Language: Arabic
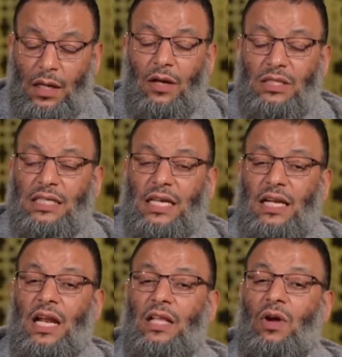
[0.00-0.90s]
يا استاذ
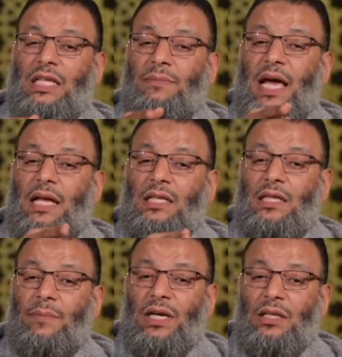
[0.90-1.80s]
خلينا دلوقتي من ايه
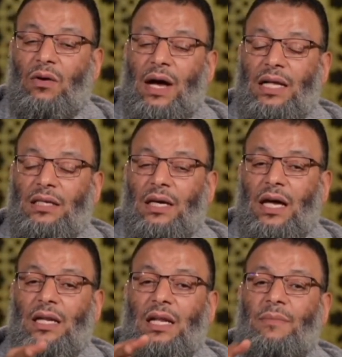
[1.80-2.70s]
التبليغ دلوقتي
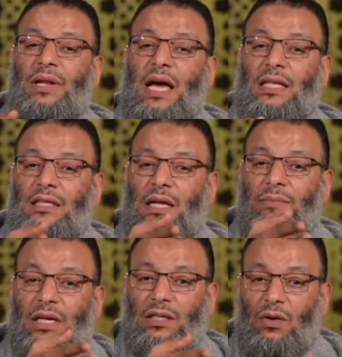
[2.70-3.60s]
خلينا من ايه
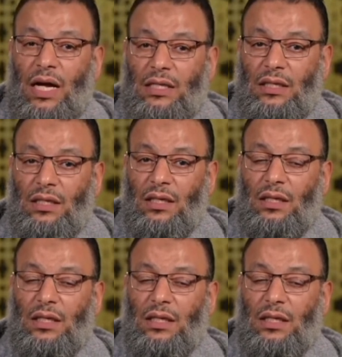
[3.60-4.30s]
التبليغ دلوقتي